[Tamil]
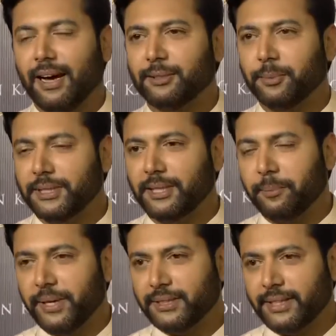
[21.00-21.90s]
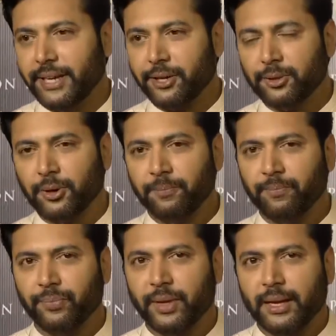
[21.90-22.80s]
அதை பற்றி தான் பேசிகிட்டே இருந்தோம்
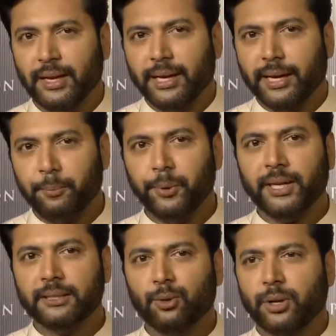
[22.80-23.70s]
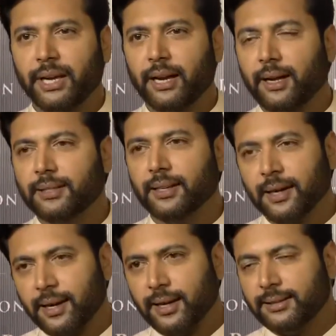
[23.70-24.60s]
எப்படி இது ஒரு இயலாத
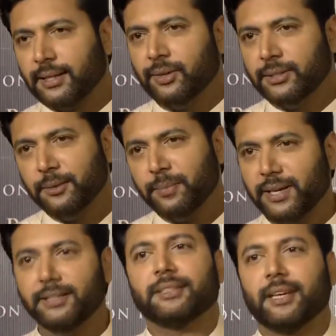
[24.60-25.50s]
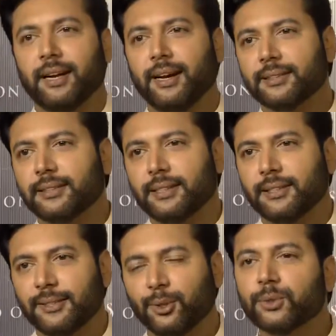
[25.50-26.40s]
காரியத்தை வந்து மணி சார் எடுத்து
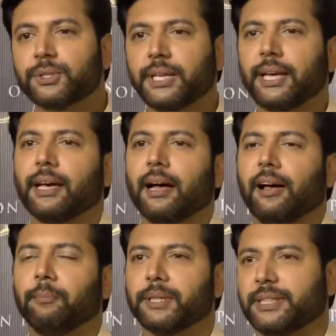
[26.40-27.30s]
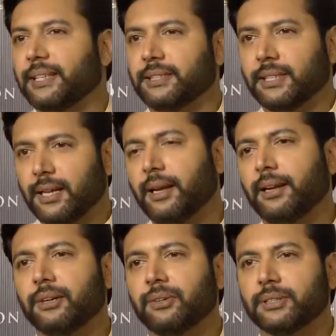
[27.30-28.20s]
நூற்றி ஐம்பத்தி அஞ்சு
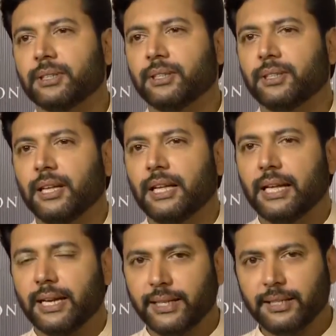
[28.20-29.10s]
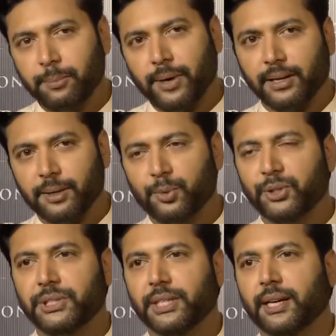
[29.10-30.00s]
நாளில் வந்து ரெண்டு பார்ட்டை
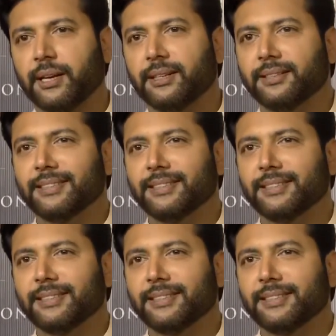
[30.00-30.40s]
முடிச்சிருக்காரு